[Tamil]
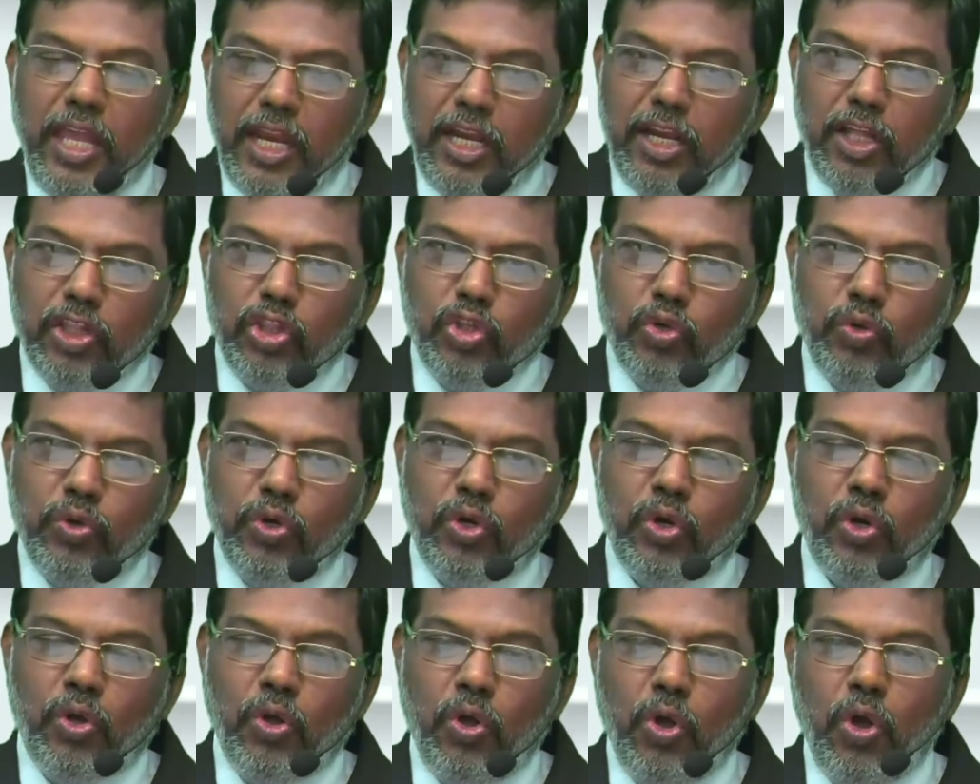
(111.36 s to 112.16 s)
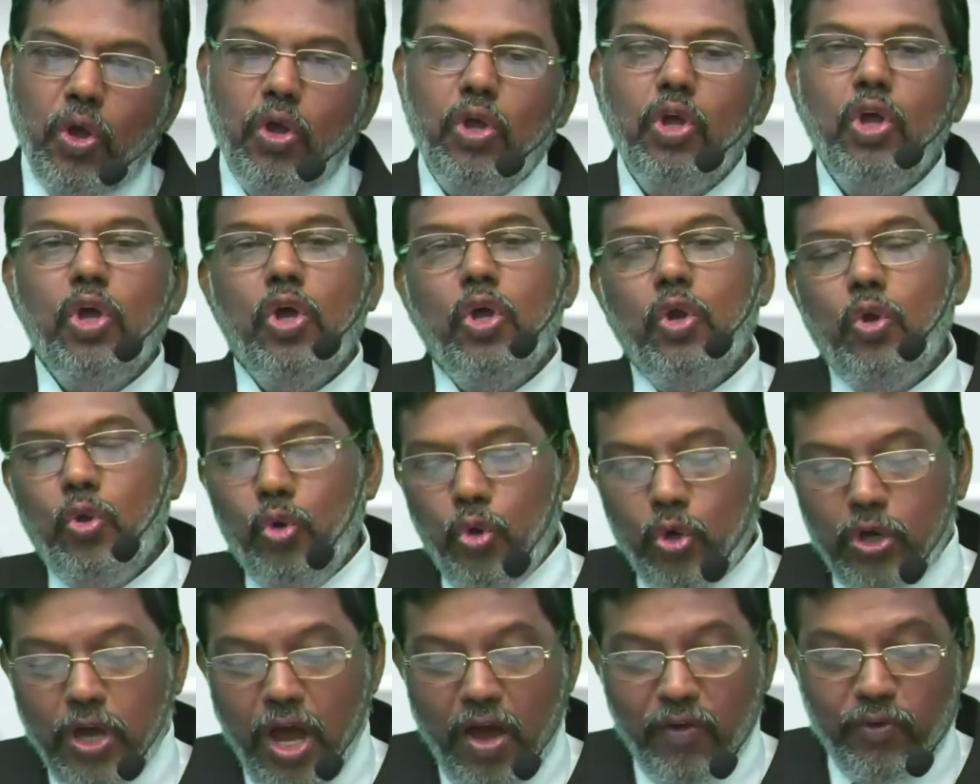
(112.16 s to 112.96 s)
என்ன துவங்கணும்
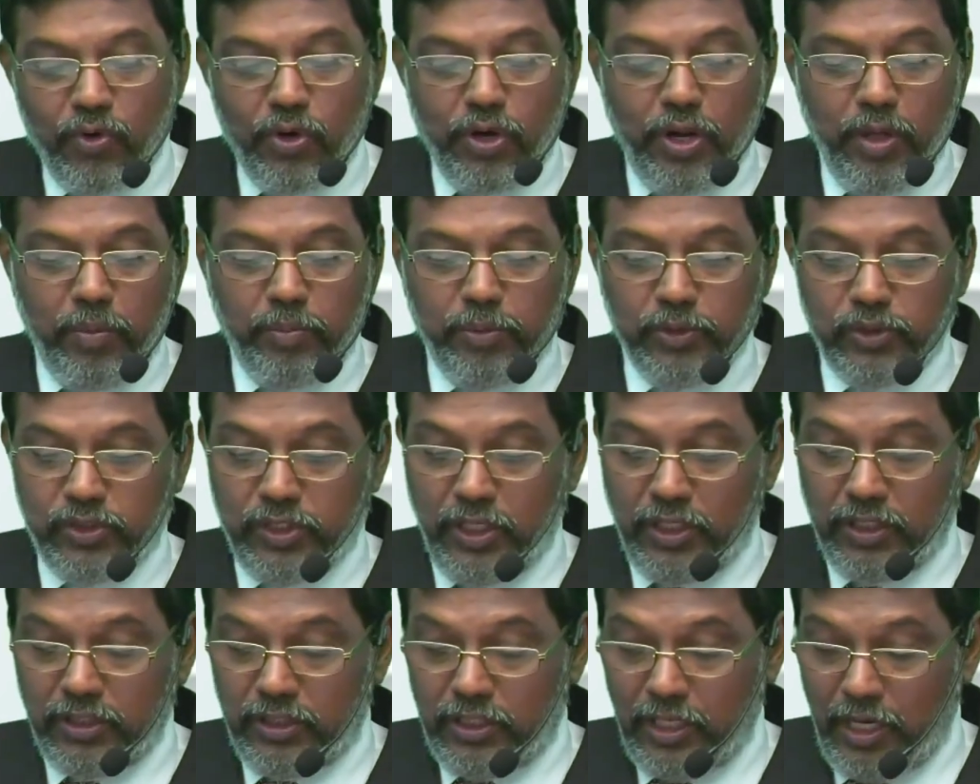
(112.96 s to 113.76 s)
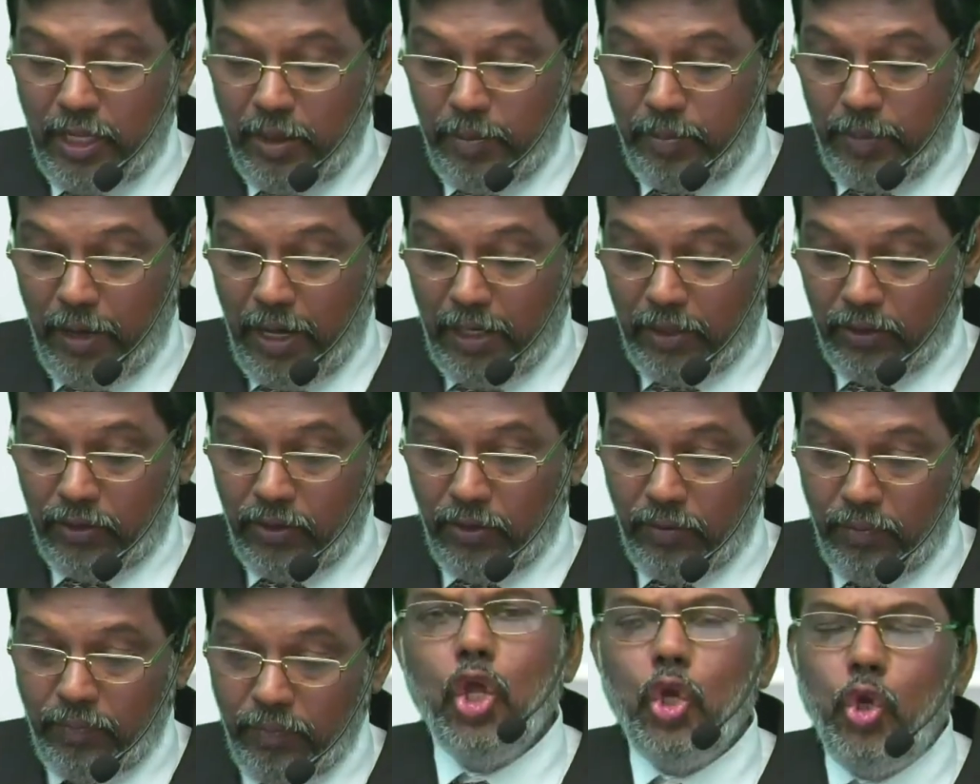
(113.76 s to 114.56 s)
லூகாவினுடைய புஸ்தகத்திலே
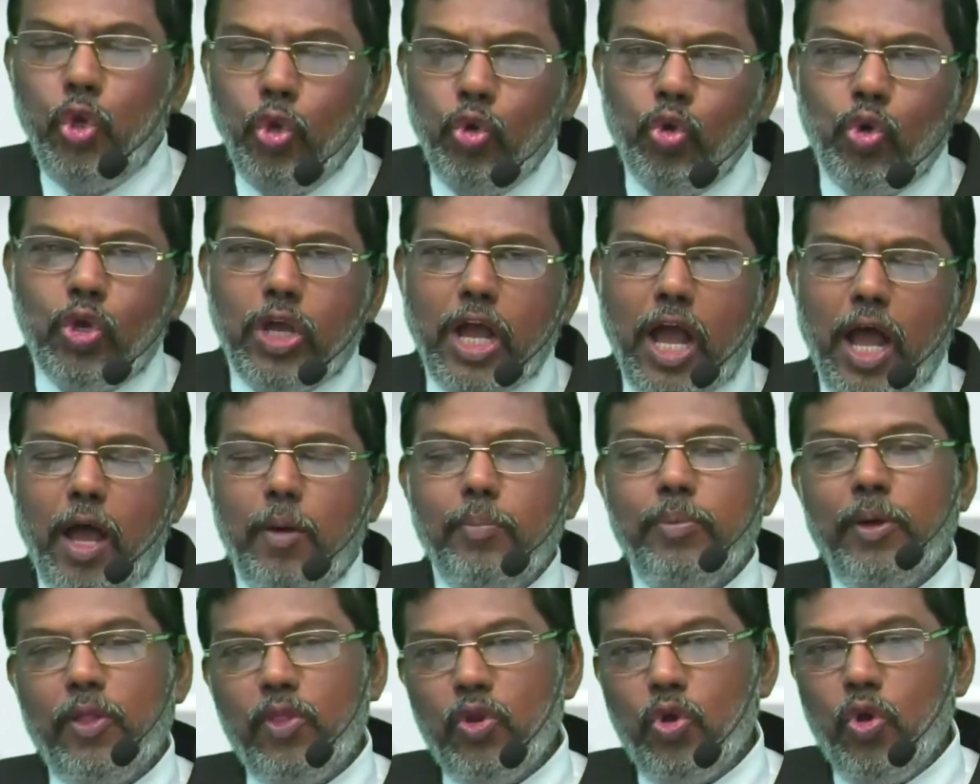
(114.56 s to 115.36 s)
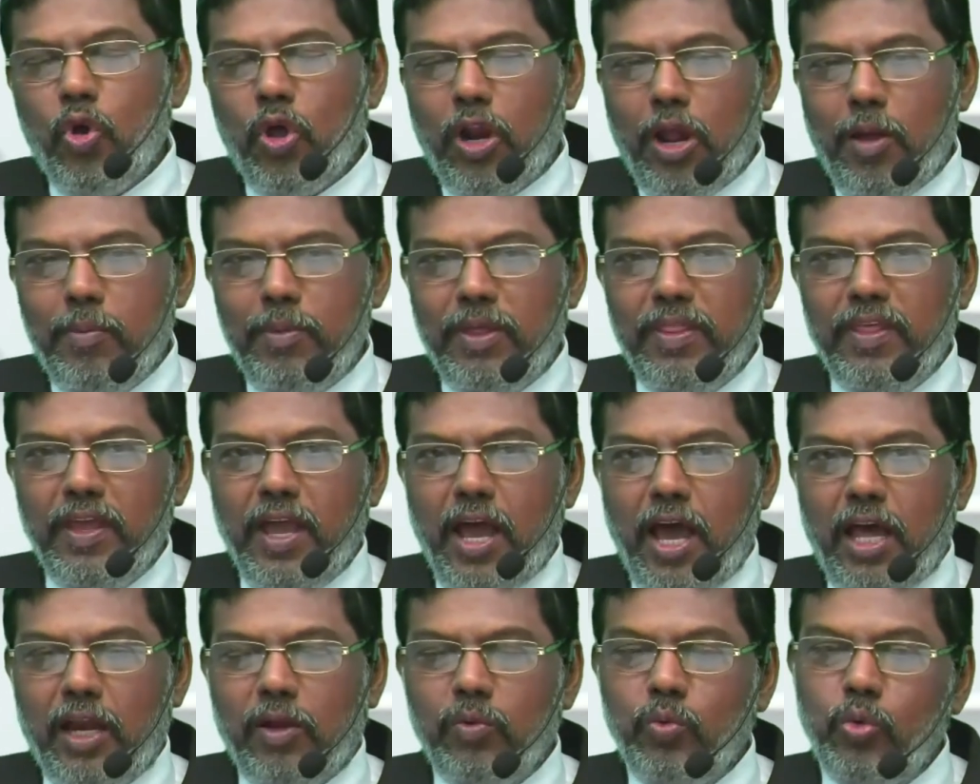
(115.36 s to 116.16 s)
பார்த்தோம் லூகா பதினோராம்
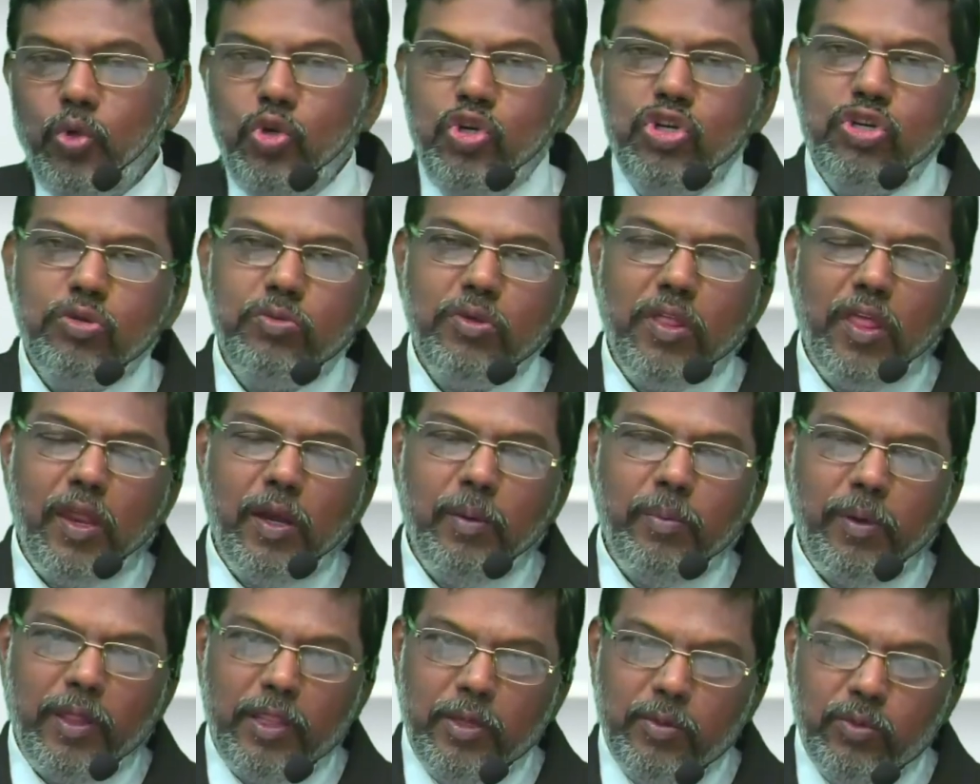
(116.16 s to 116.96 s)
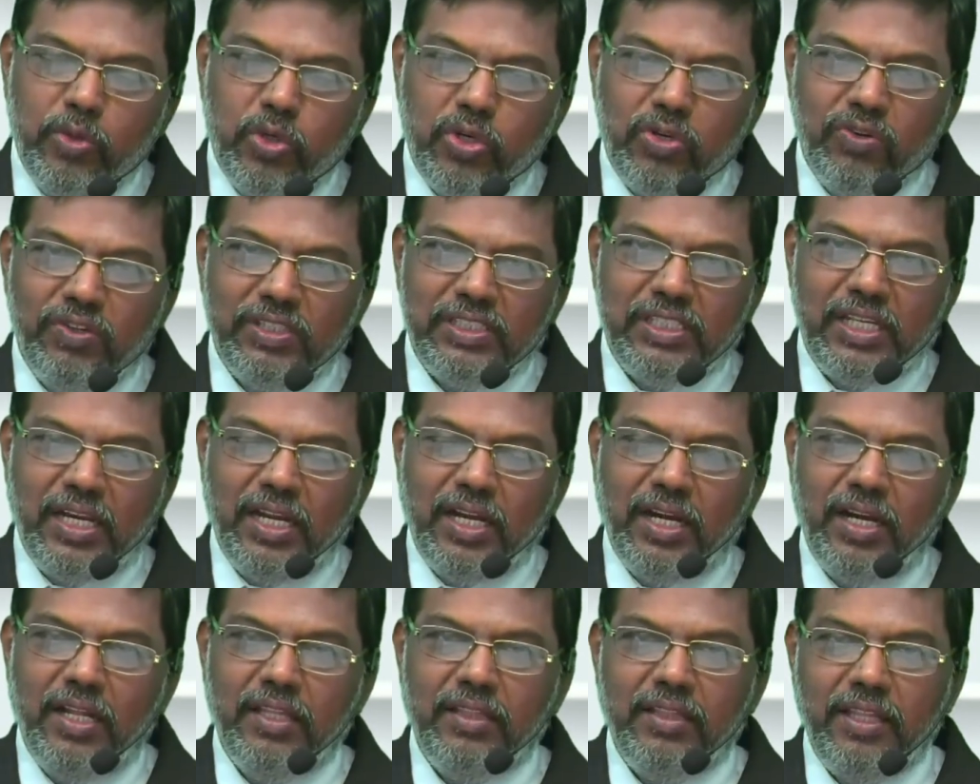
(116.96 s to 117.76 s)
அதிகாரம் ஒன்று முதல் பதிமூன்று
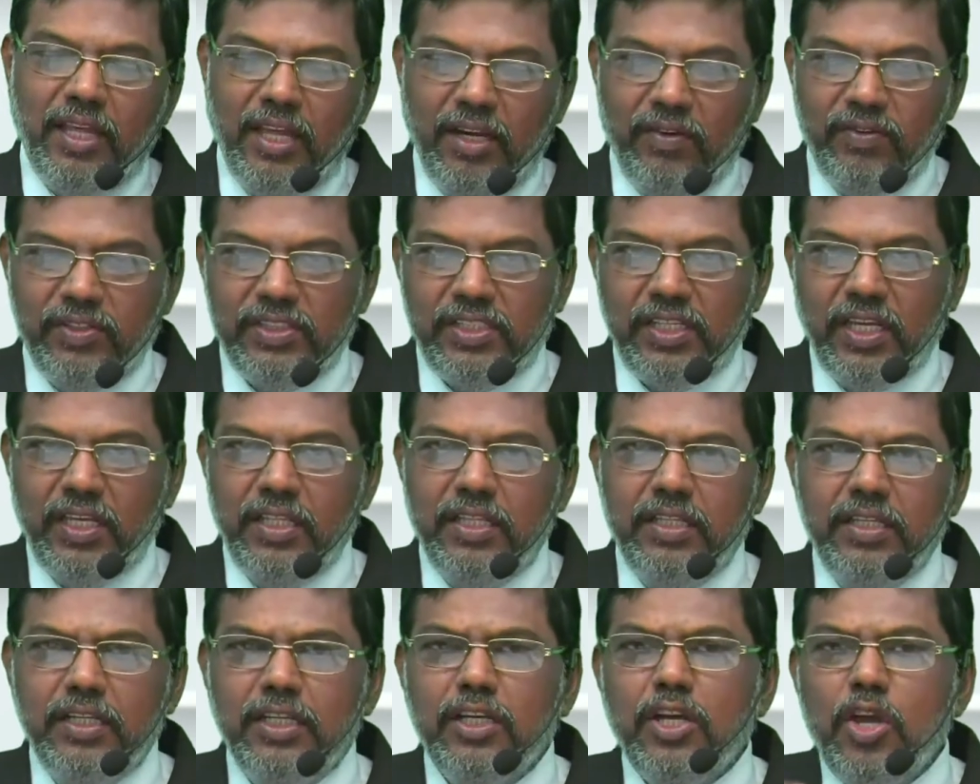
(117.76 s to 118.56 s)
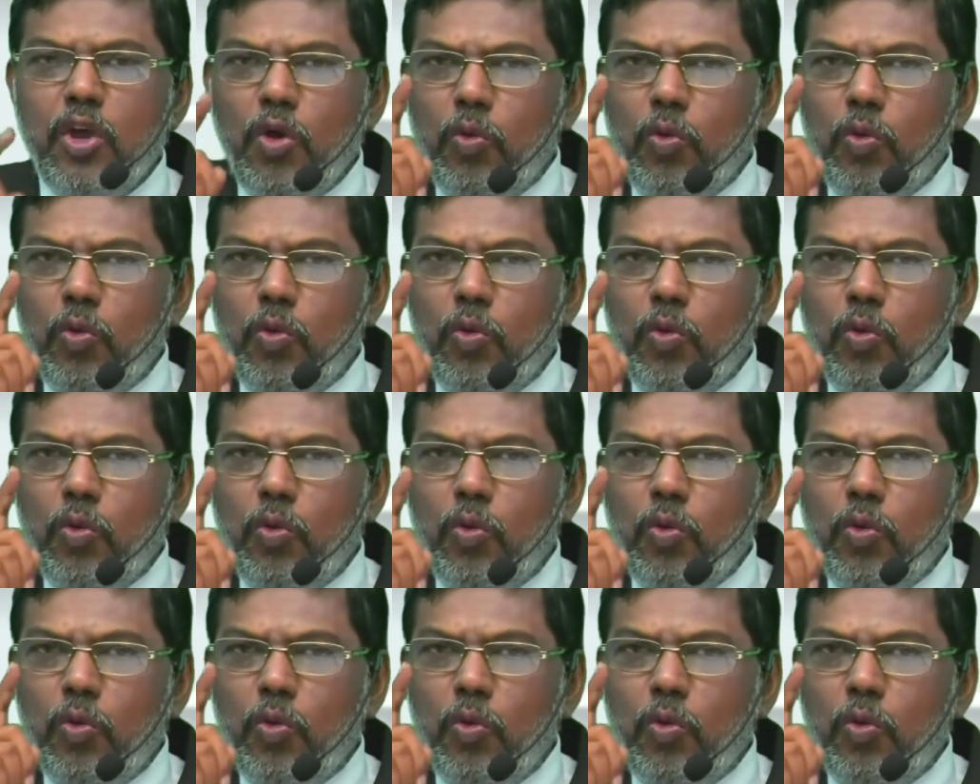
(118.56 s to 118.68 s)
வசனங்களை தேர்வு செய்து